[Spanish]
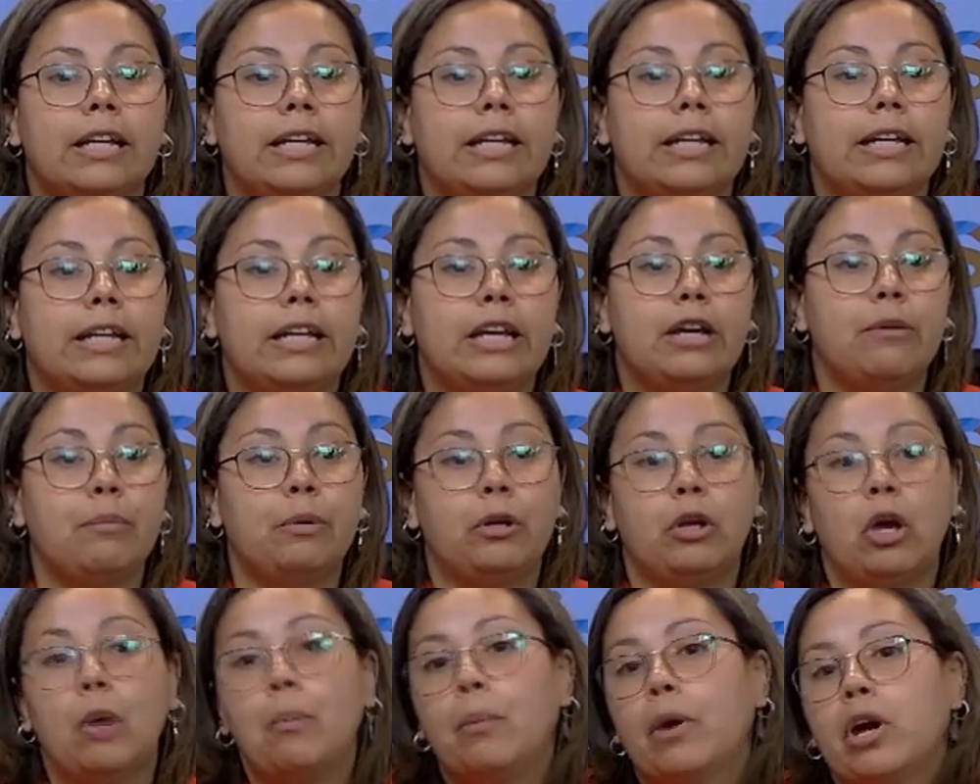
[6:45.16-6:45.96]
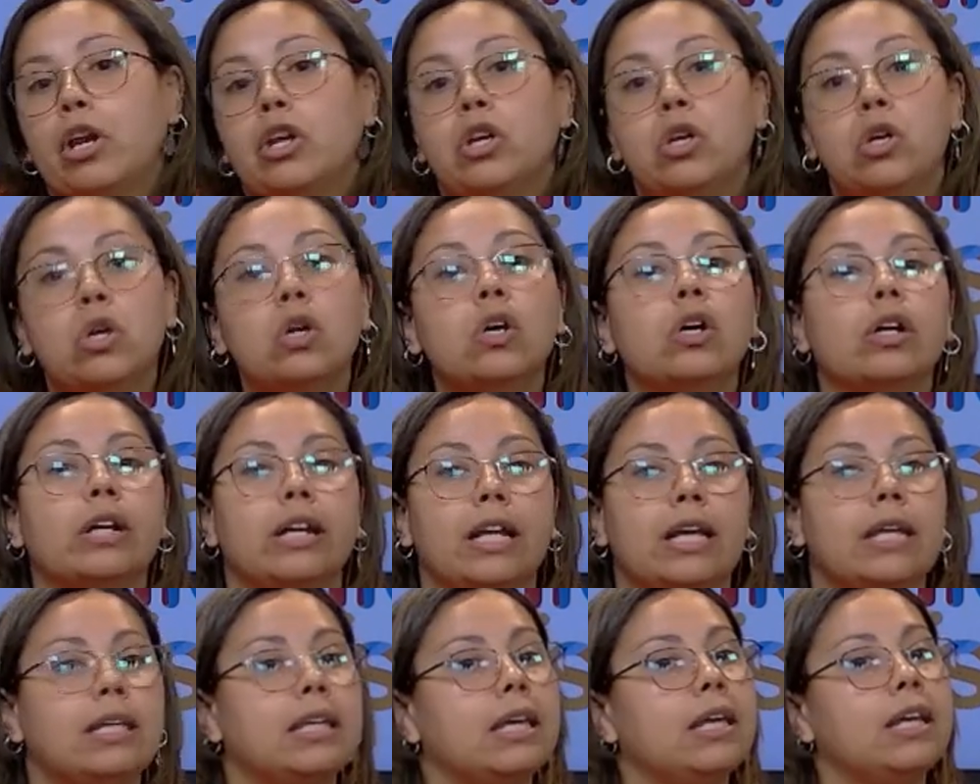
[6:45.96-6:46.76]
Eh, pero después no
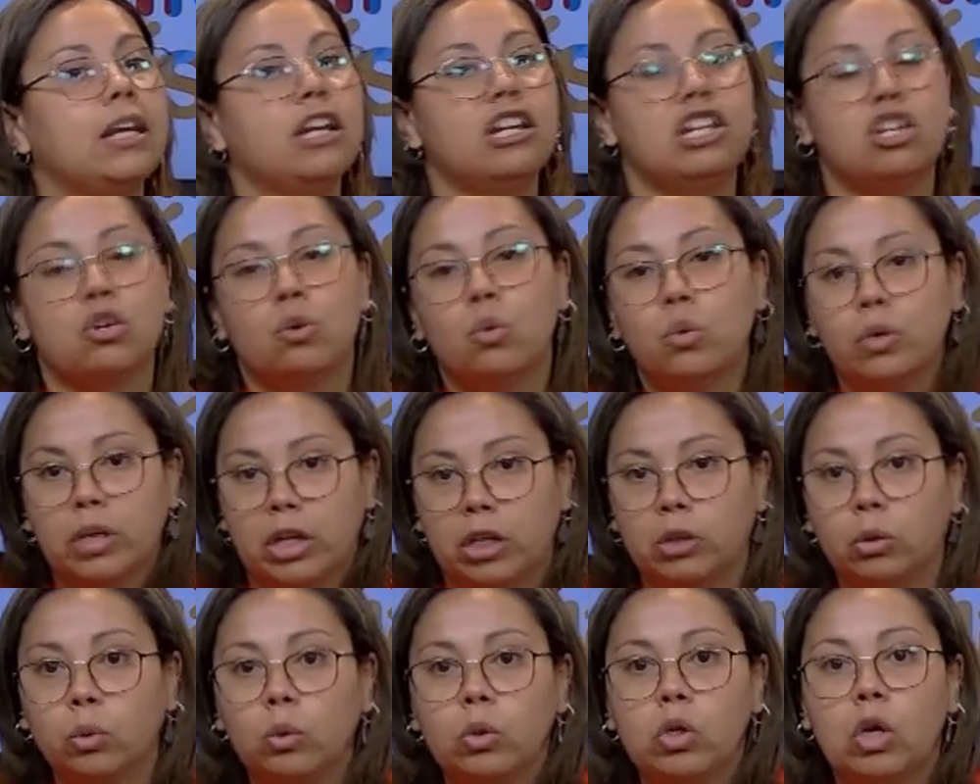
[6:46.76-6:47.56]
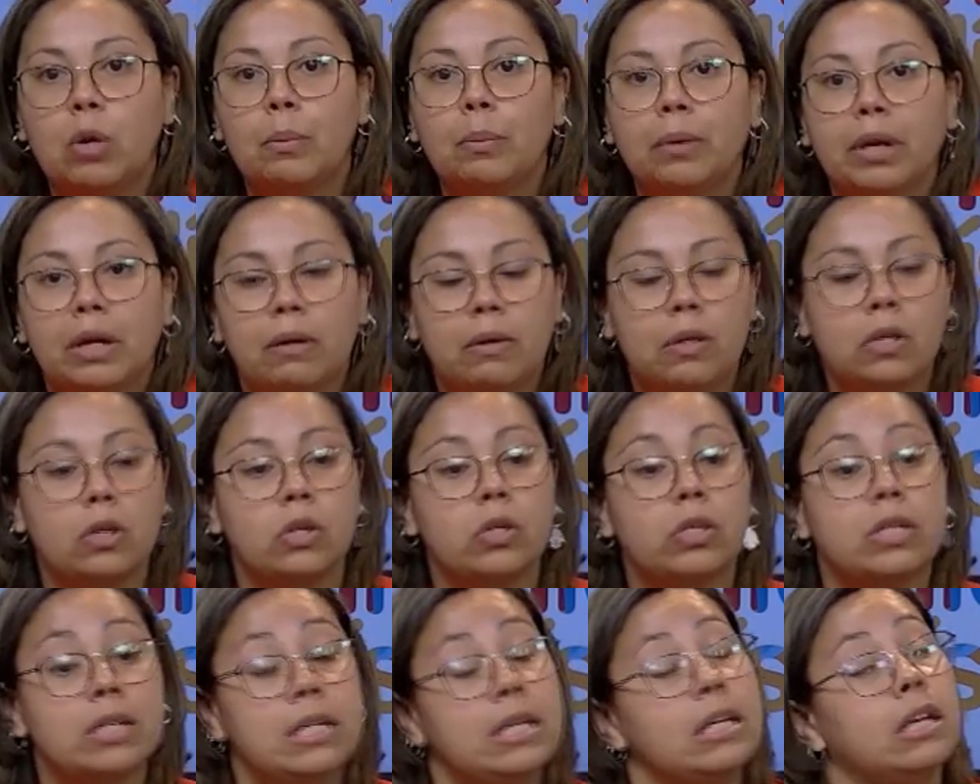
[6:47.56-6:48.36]
requiere ningún estudio previo,
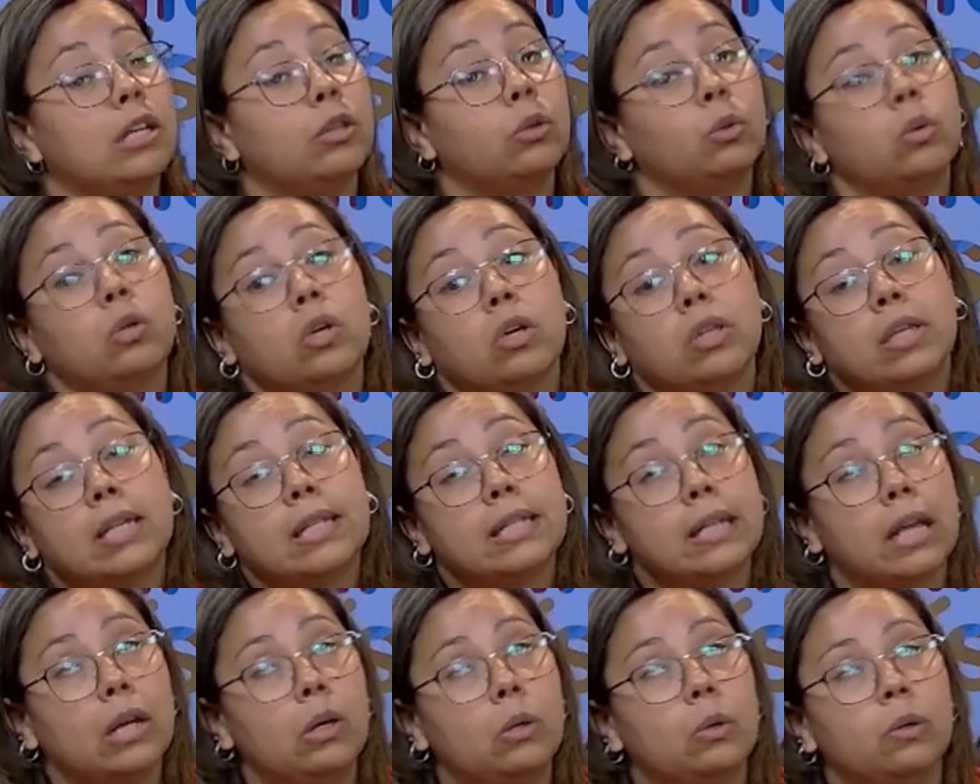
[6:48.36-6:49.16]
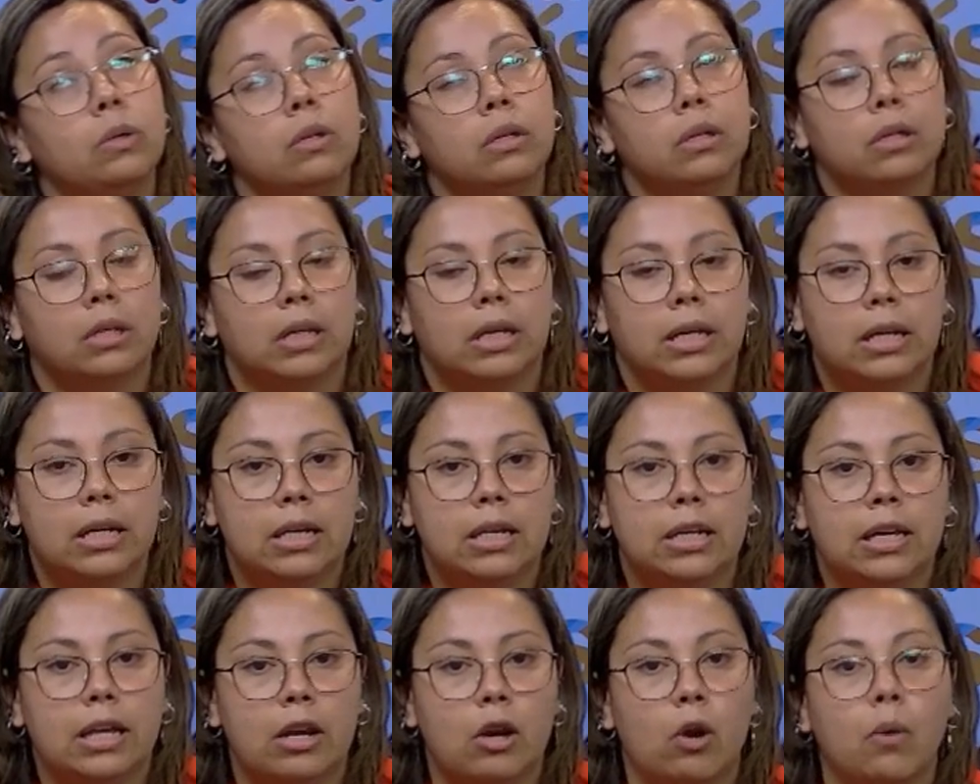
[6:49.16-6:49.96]
sí, estudios de salud,
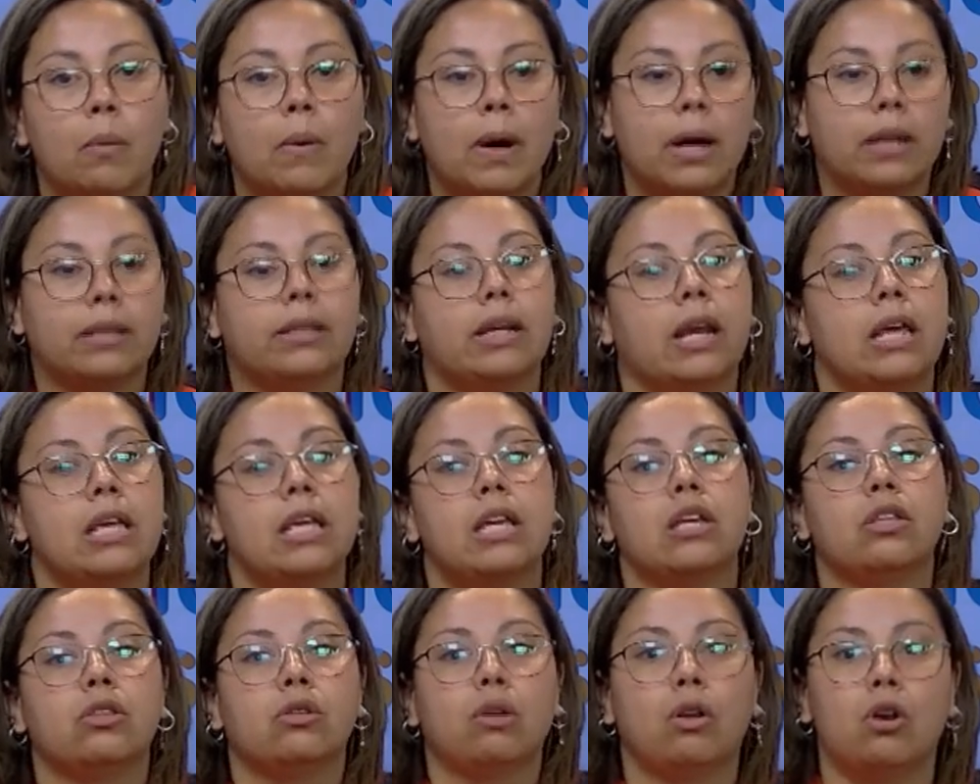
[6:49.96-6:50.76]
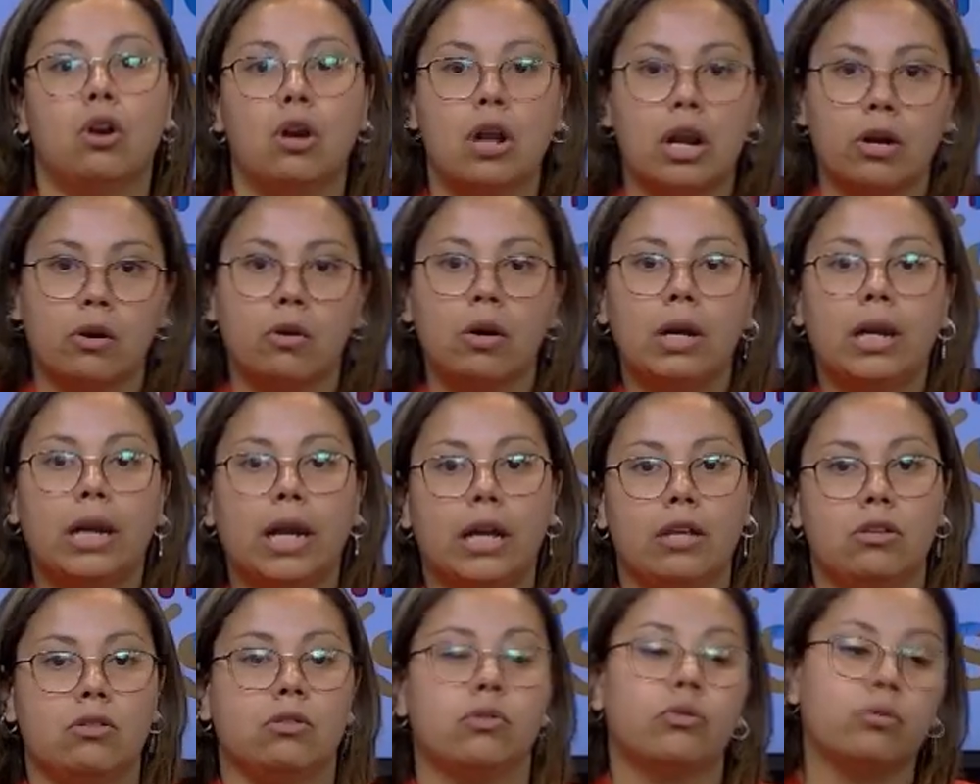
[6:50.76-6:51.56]
eh, que los vas trayendo a lo largo del
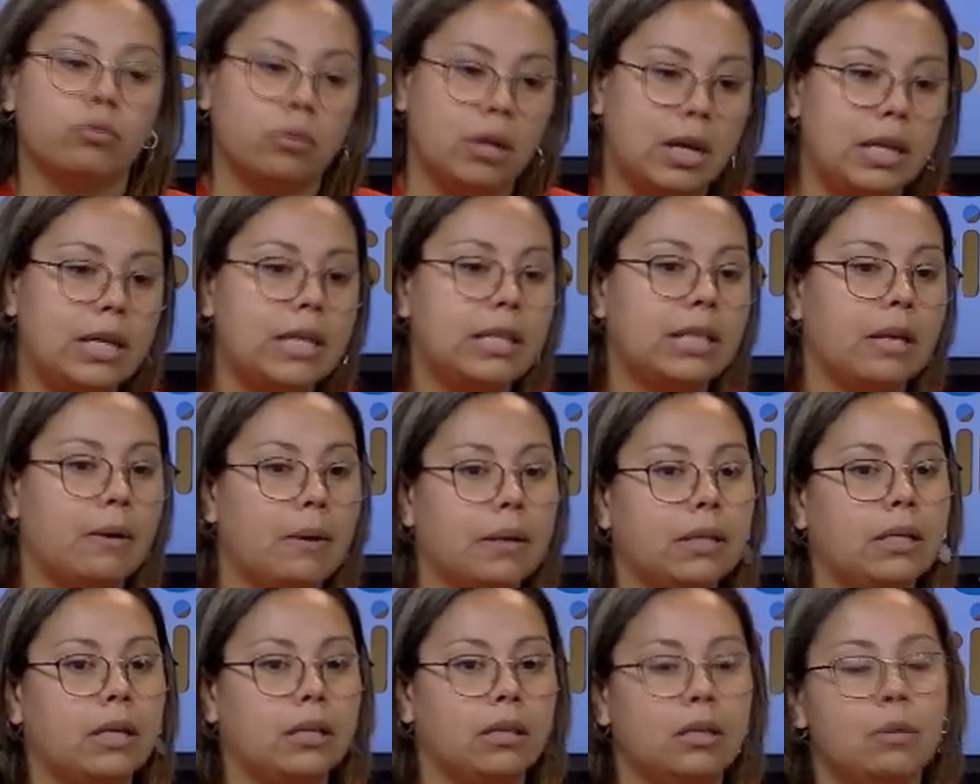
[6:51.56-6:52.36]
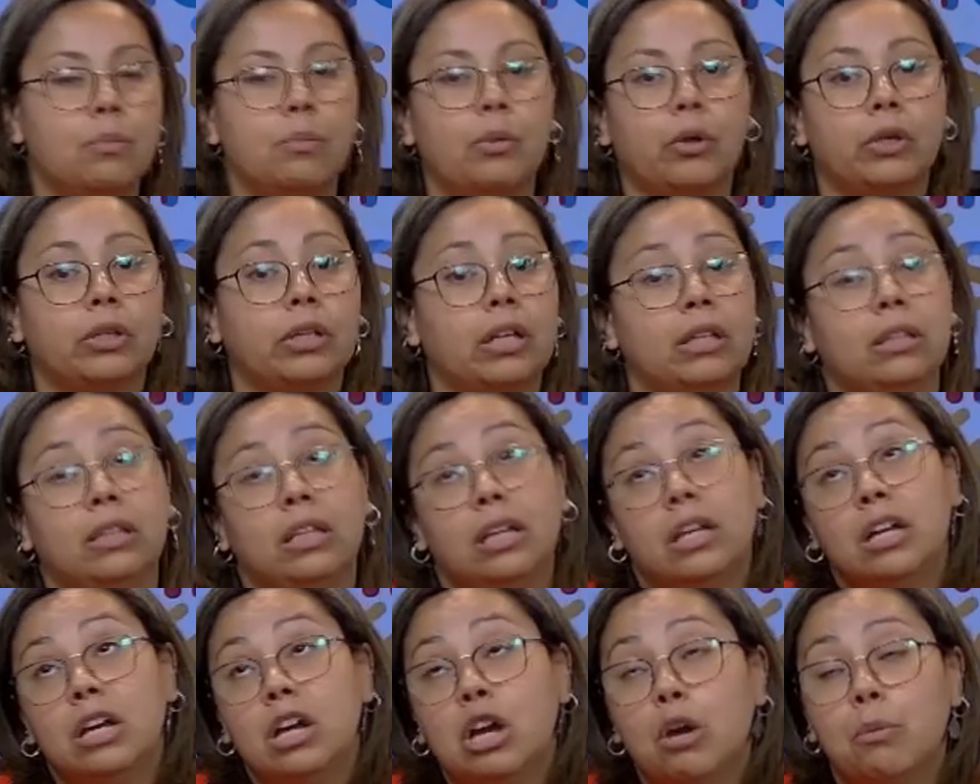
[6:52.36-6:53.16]
año, es una lista bastante
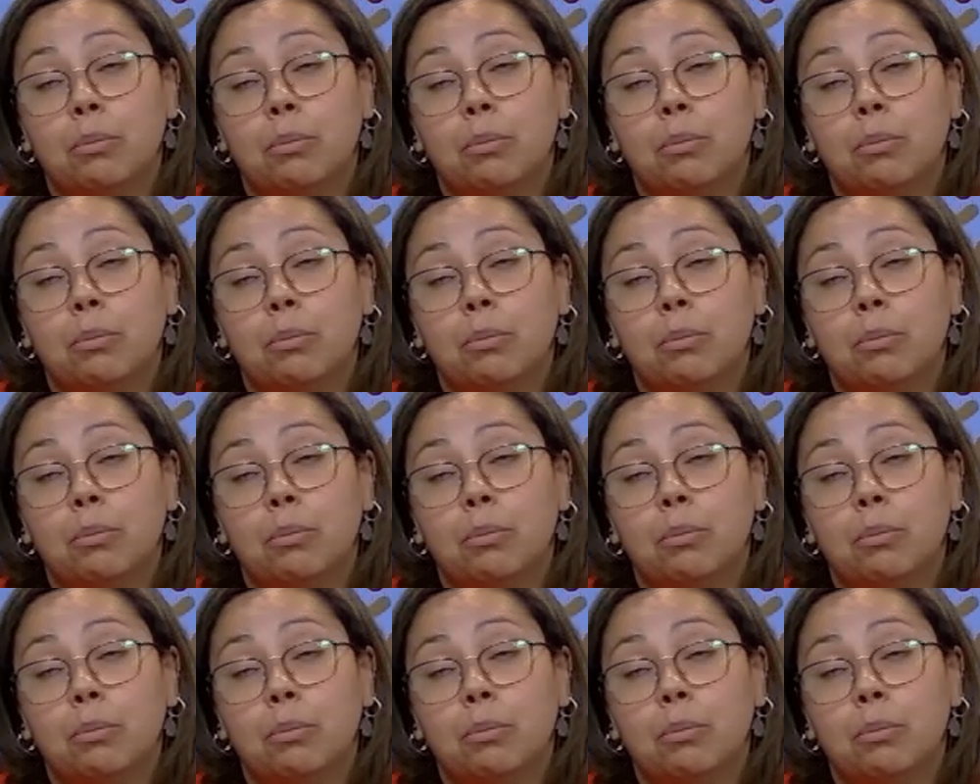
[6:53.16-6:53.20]
importante,